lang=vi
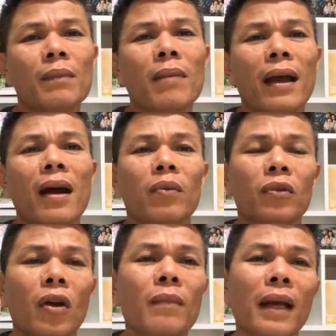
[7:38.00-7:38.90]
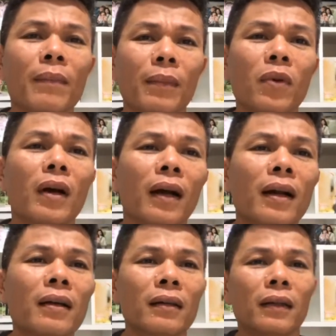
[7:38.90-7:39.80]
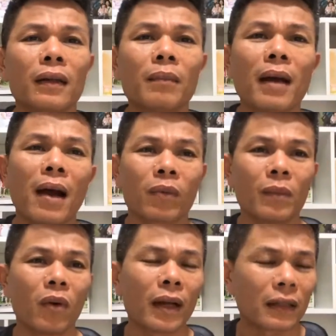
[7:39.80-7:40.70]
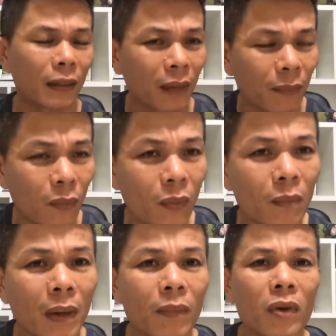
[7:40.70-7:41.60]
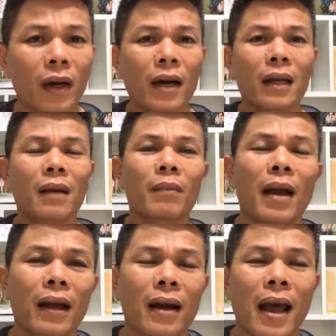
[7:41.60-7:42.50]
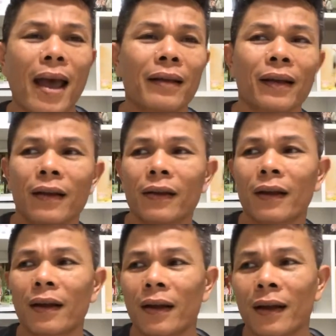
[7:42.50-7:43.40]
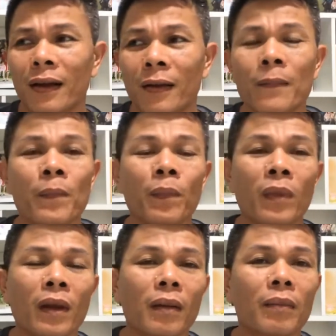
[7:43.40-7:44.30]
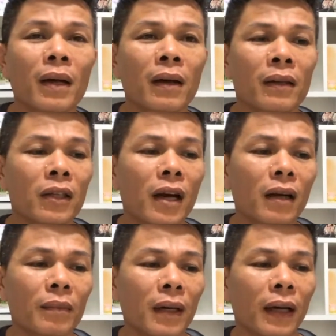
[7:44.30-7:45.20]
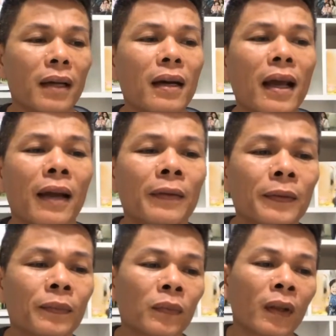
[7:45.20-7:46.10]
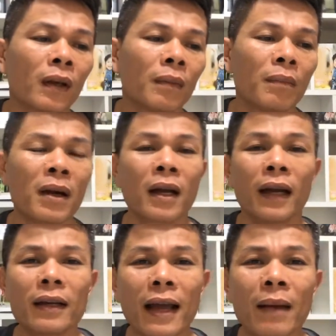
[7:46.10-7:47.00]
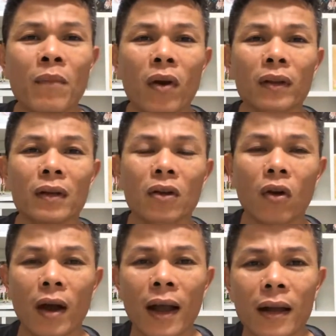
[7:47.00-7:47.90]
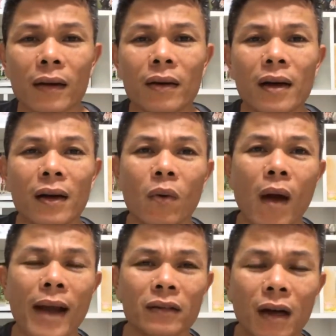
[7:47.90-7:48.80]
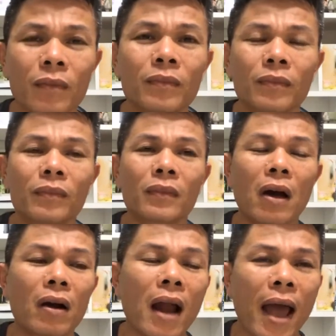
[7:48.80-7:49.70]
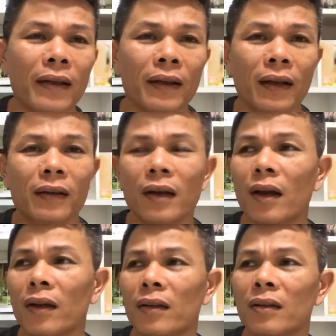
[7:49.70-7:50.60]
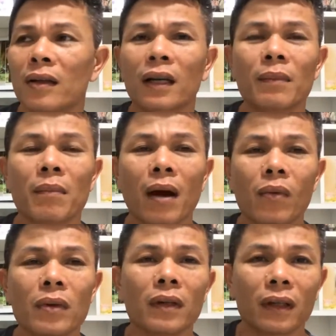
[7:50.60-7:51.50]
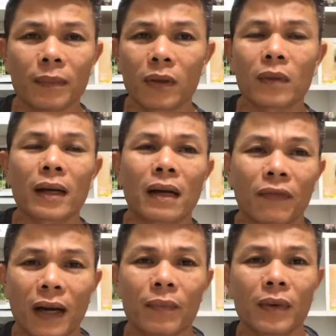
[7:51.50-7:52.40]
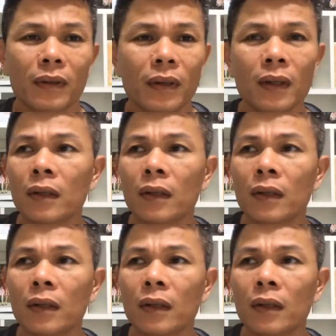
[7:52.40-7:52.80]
cái bài học tối hôm nay mình muốn gọi đến bài học cái buổi livestream này mình muốn gọi đến các bạn là gì à mình chợt mình nghĩ ra mình nghĩ ra một cái từ khóa rất là quan trọng đó là gì à, những cái mẫu người mà chúng ta cần phải làm